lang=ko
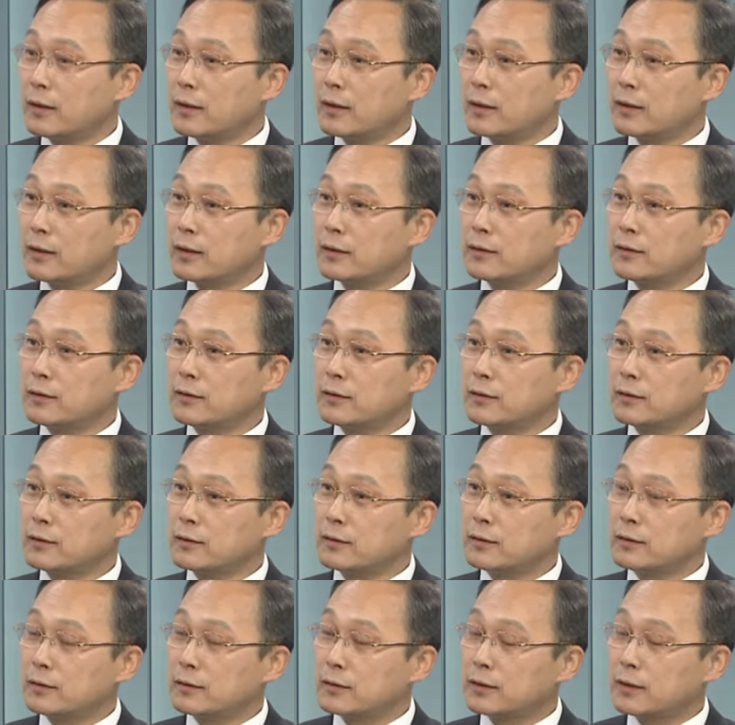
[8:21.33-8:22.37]
근데
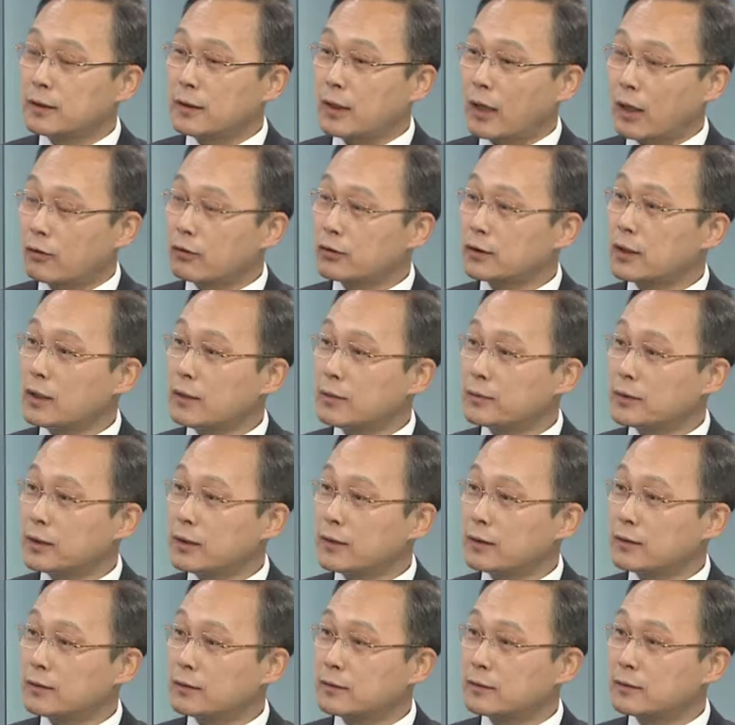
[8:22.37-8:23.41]
그것은 이제 간호사
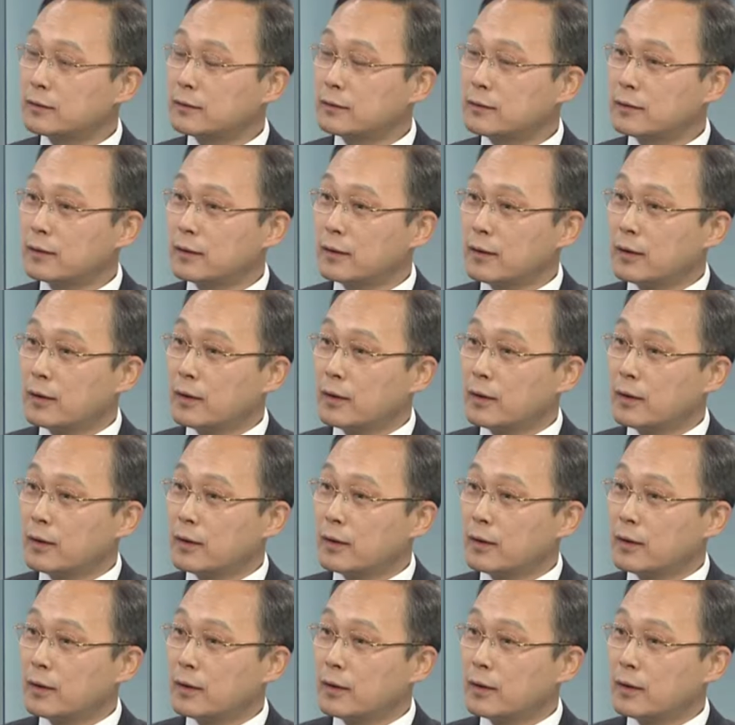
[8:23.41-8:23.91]
입장에서는